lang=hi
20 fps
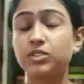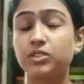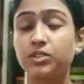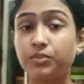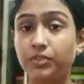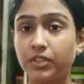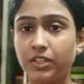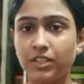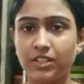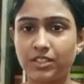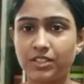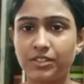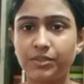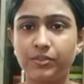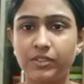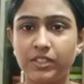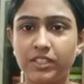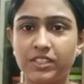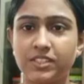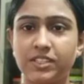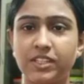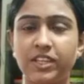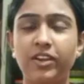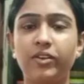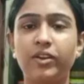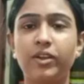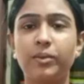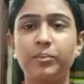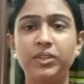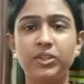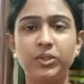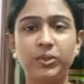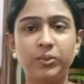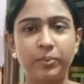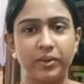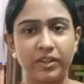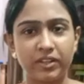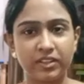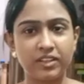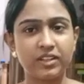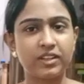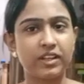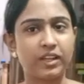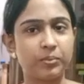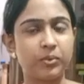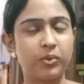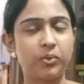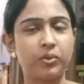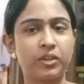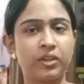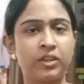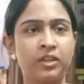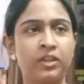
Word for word: सो फ्रेंड आज है वेनेसडे और अभी दोपहर के टाइम हो रहे